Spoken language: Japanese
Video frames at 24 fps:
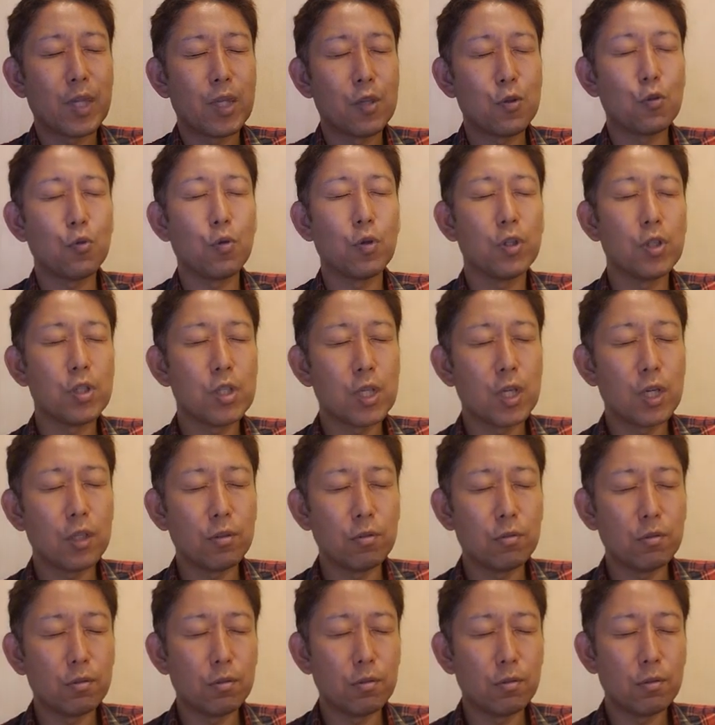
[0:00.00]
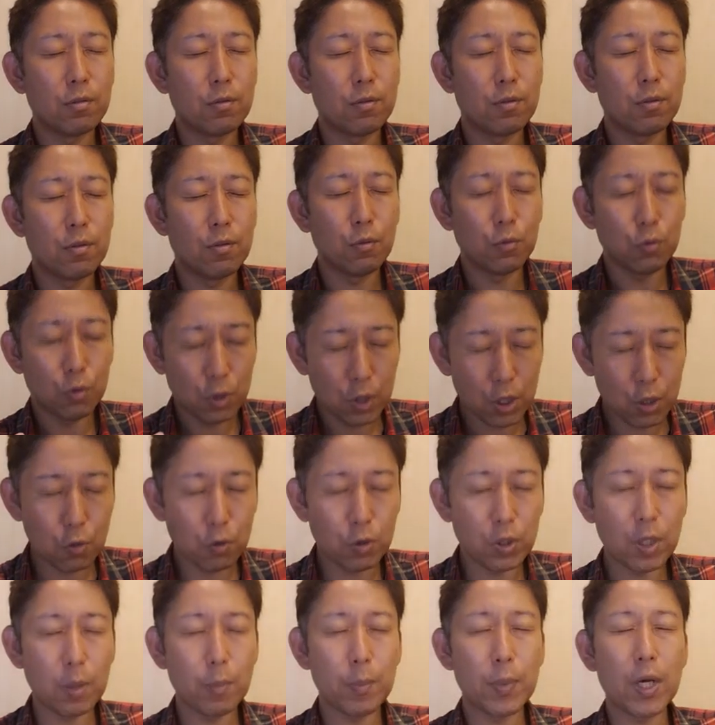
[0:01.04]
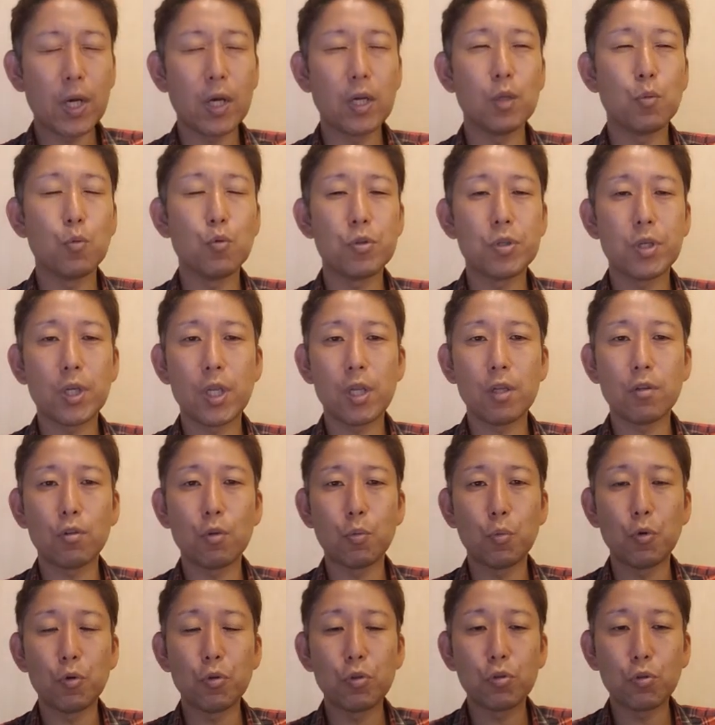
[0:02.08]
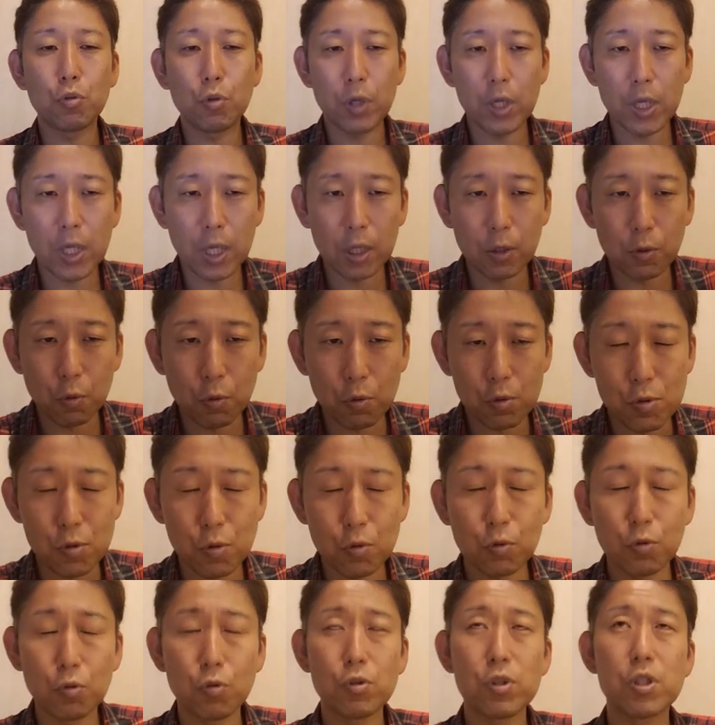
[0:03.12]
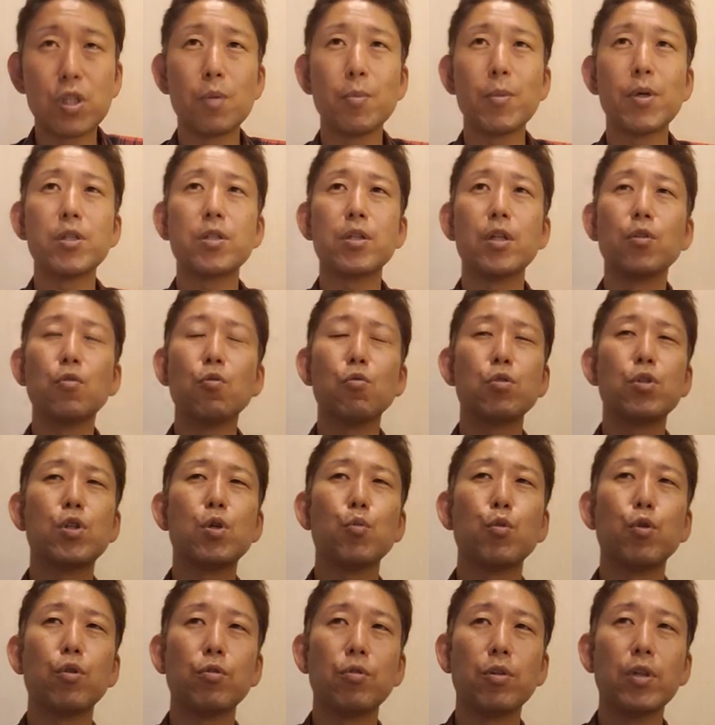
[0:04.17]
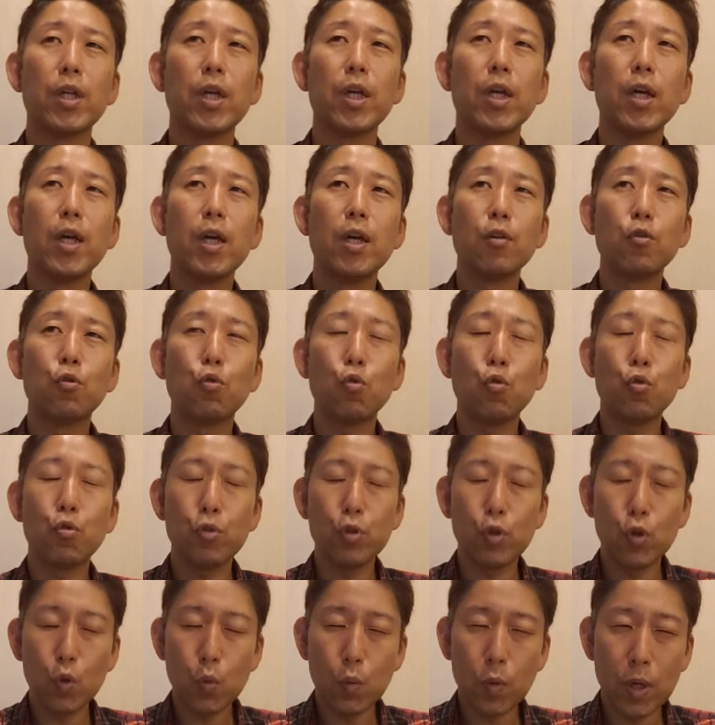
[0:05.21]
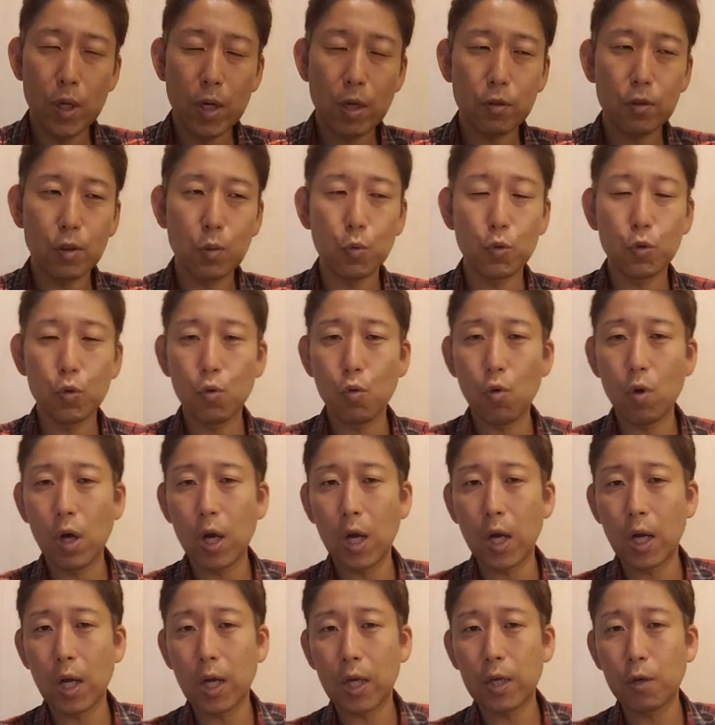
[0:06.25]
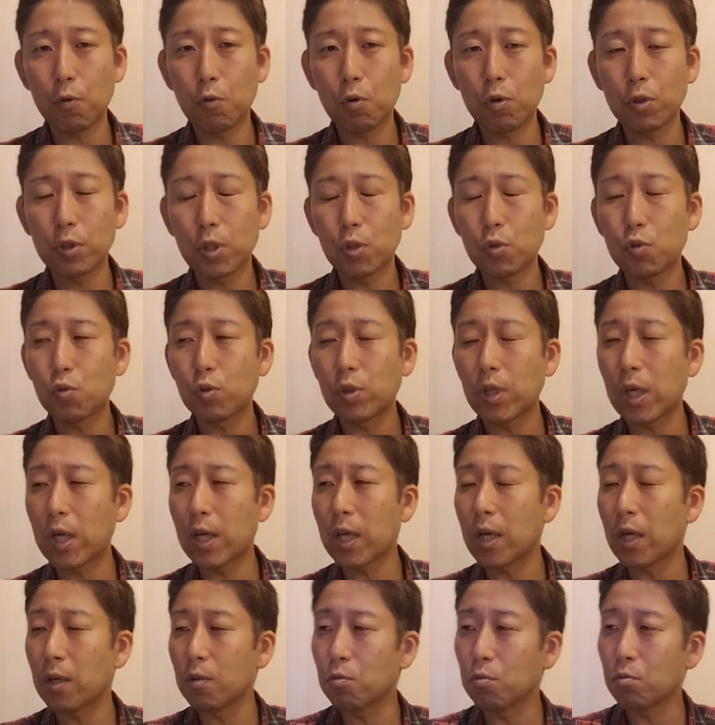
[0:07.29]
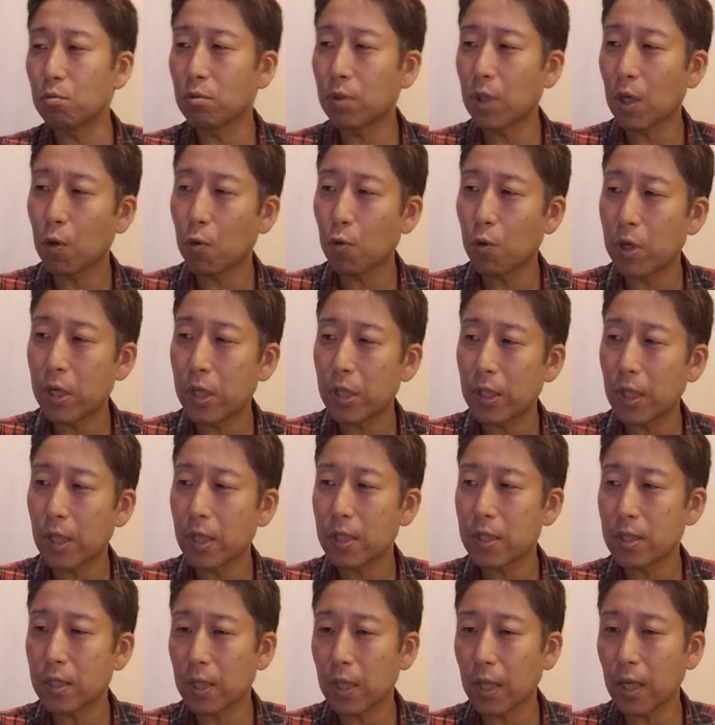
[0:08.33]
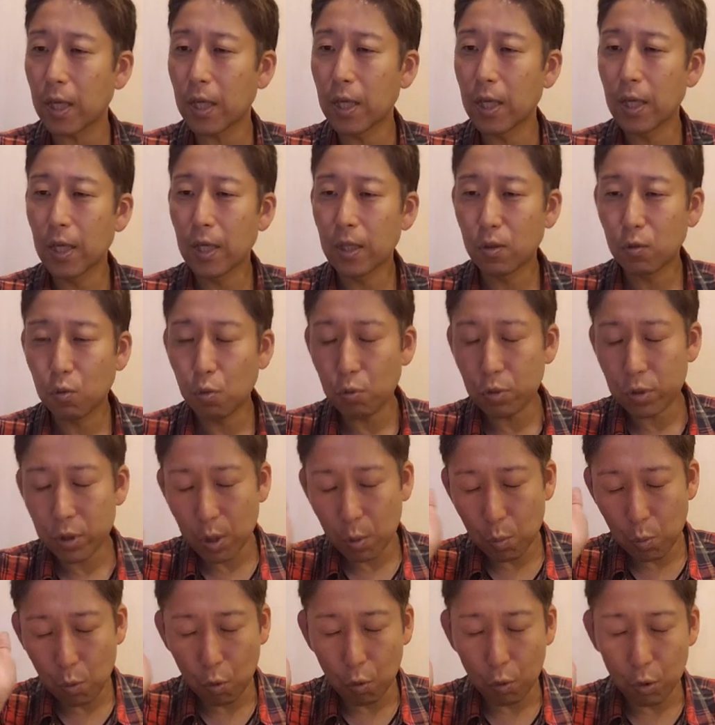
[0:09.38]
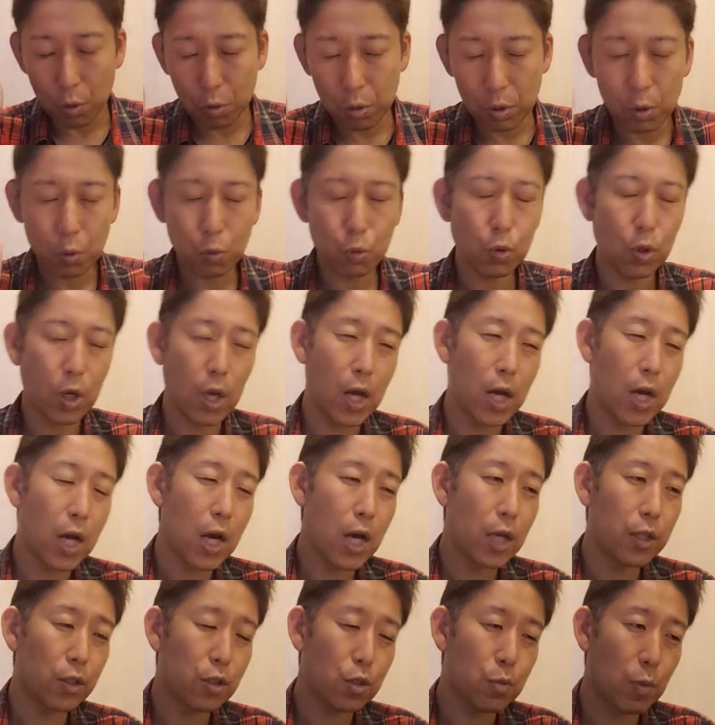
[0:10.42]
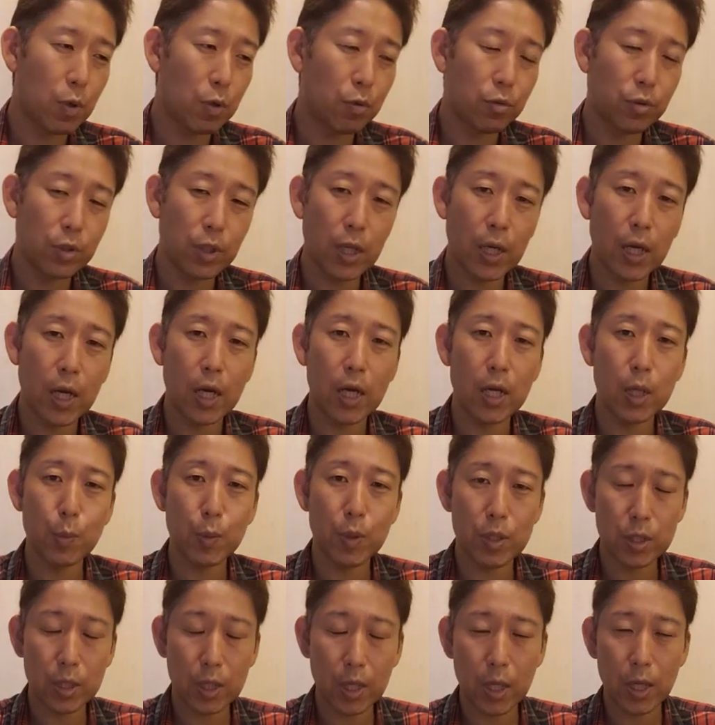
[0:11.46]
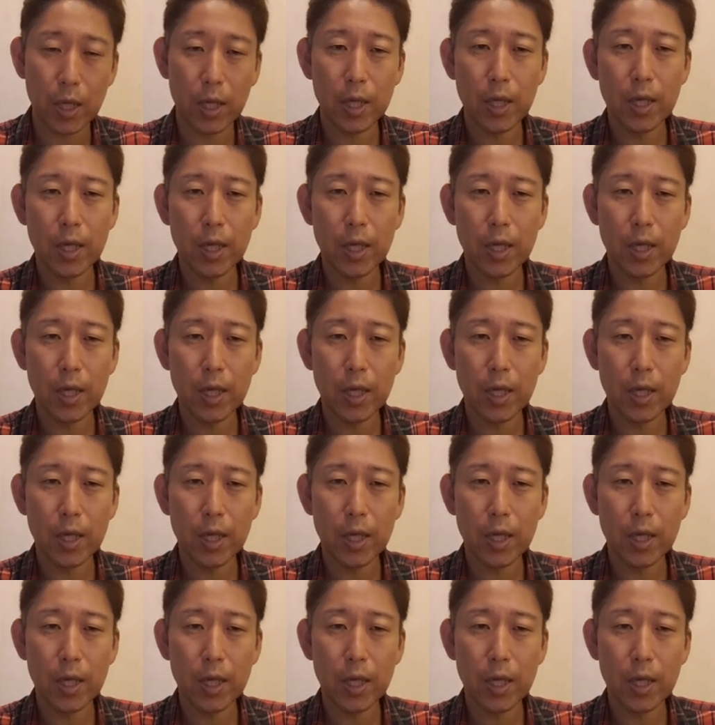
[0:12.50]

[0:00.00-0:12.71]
ちょっと私あの本当ね余談ばっかりで申し訳ないですけどボイストレーナーというお仕事をしてましてどうしてもですねそういうふうに思わなくてもどこかから聞こえてくる誰かの歌声に対してどうしてもこういろんなことを考えてしまう癖がありまして、